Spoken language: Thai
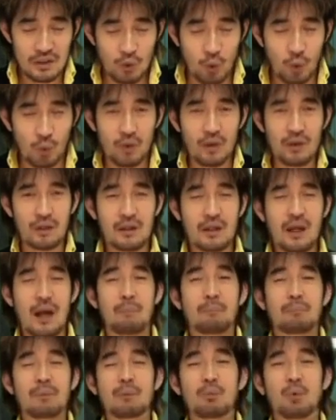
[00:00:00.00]
สนุก
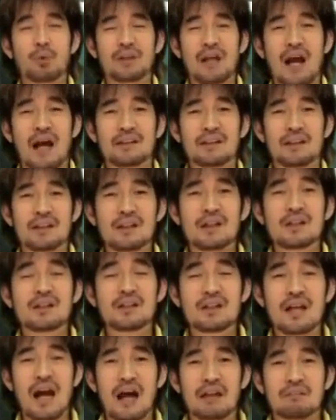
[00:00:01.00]
กับกระบวนการนี้ ก็
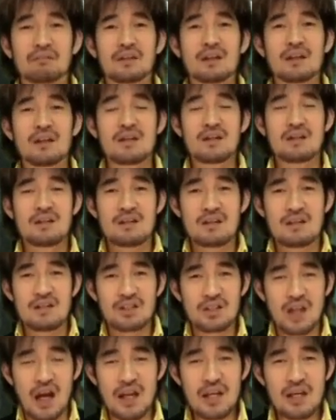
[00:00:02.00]
คือการ
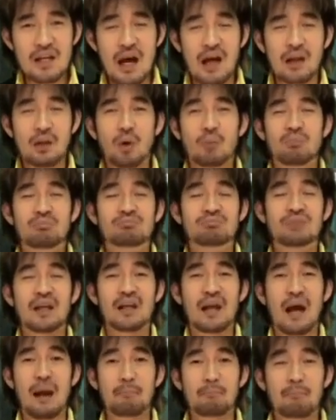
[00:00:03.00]
ใช้อารมณ์
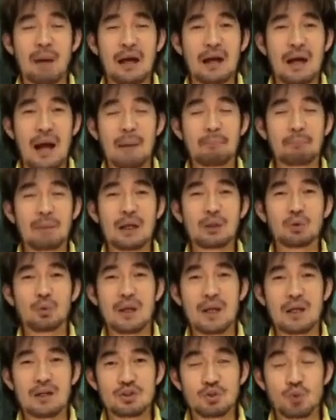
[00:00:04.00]
ในการบังคับให้
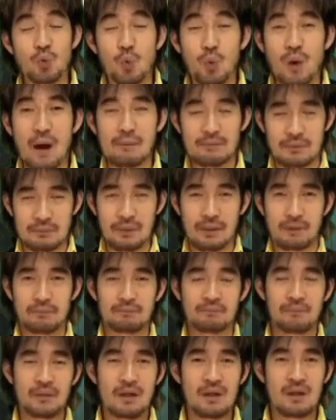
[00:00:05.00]
ตัวเองสู่ความสำเร็จ
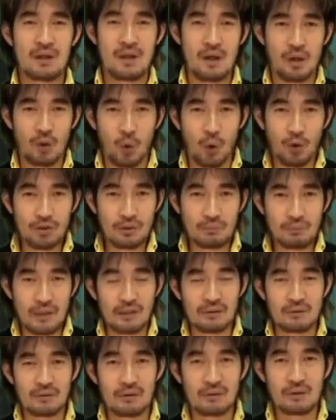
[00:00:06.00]
คนสำ
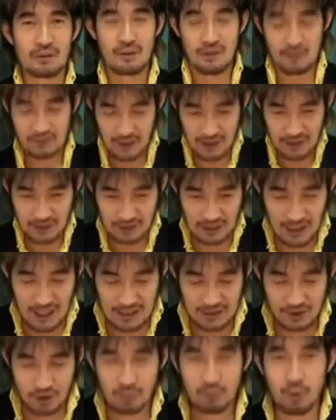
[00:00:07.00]
เร็จในค
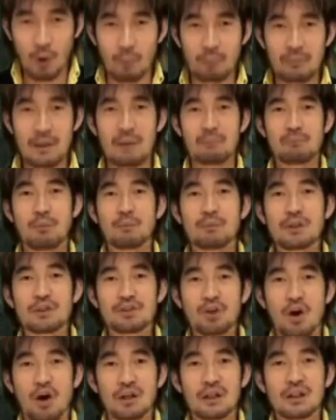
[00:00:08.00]
ลาสของผมนะครับผม
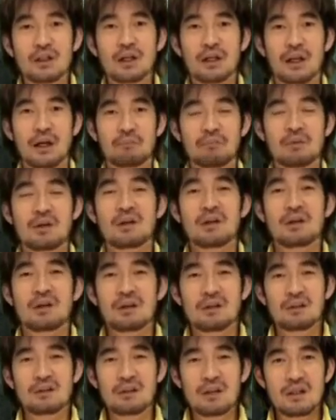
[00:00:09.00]
จะสอนเรื่องอะไรครับ
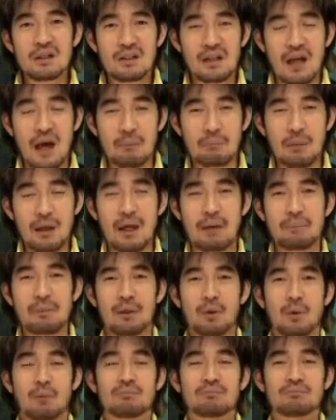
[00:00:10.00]
เรื่องการบังคับ
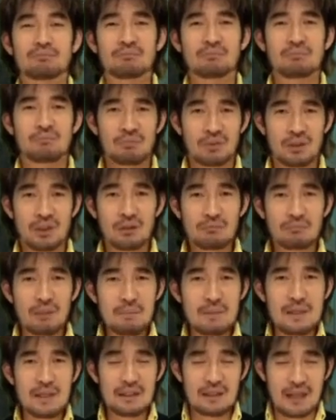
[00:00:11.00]
อารมณ์ ถึง
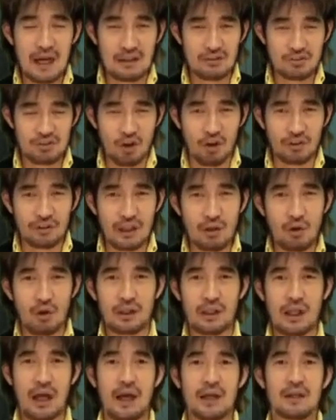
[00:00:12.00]
ไม่มีการสอนใน
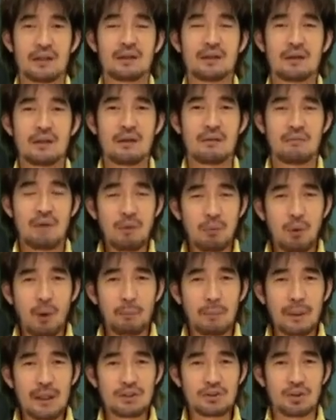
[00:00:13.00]
ออนไลน์ เพราะผ
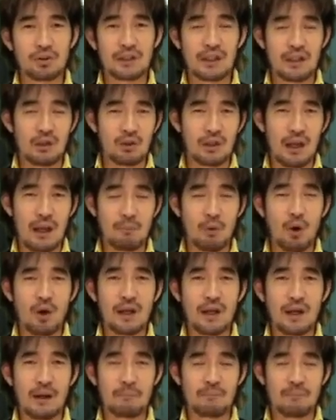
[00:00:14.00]
มไม่ได้สอนในออนไลน์เพราะอะไร